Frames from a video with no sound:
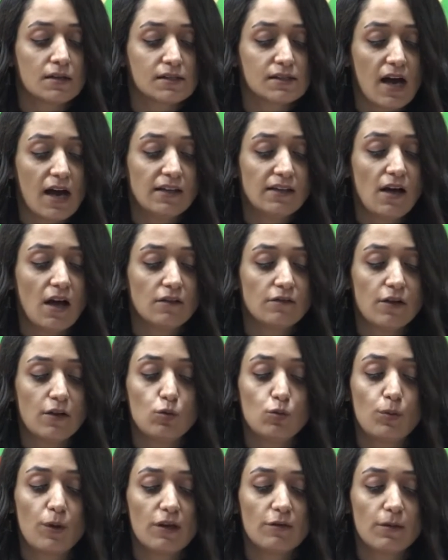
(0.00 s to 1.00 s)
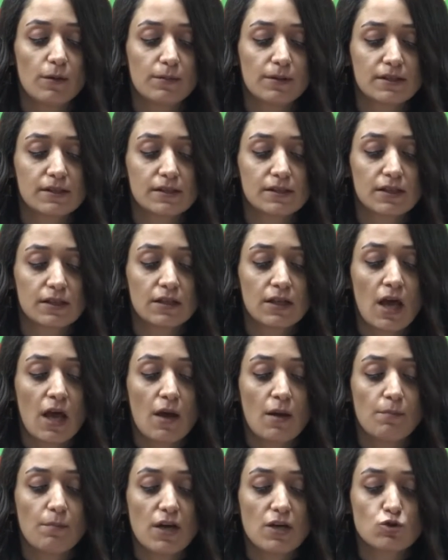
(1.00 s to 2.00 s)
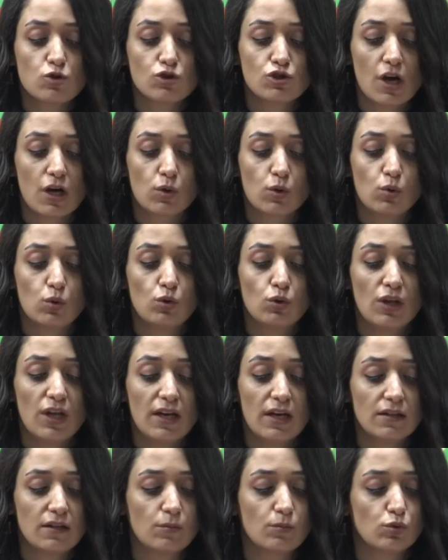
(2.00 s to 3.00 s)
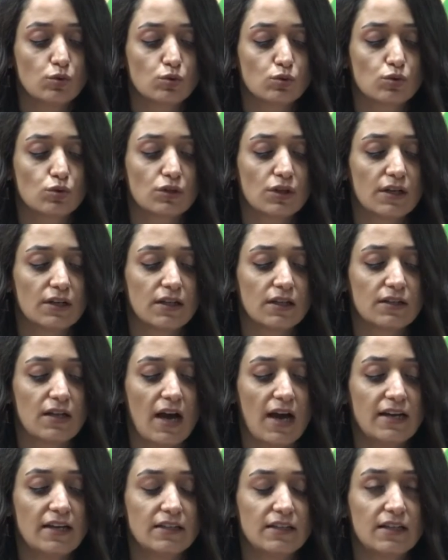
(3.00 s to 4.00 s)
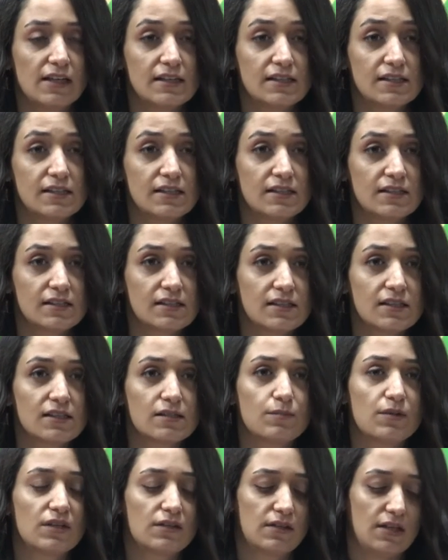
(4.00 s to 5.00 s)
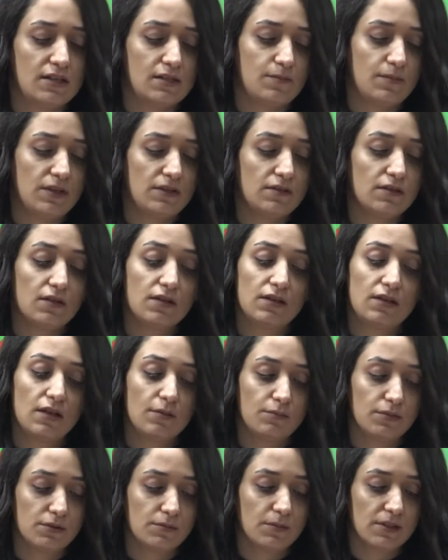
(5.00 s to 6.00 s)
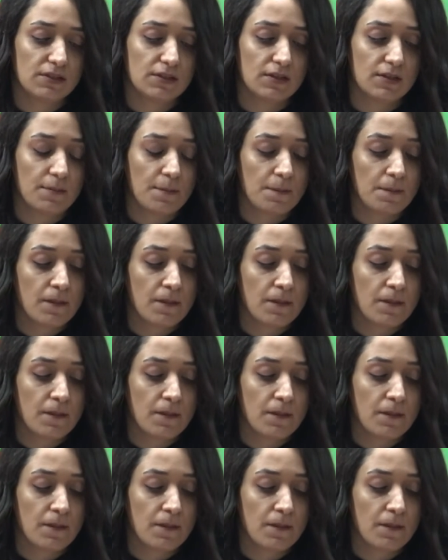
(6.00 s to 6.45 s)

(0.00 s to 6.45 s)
Zaynal ve üvey babasının 5 Ocak günü nerede bulunduklarına dair kesintisiz bir tespit yapılmadı.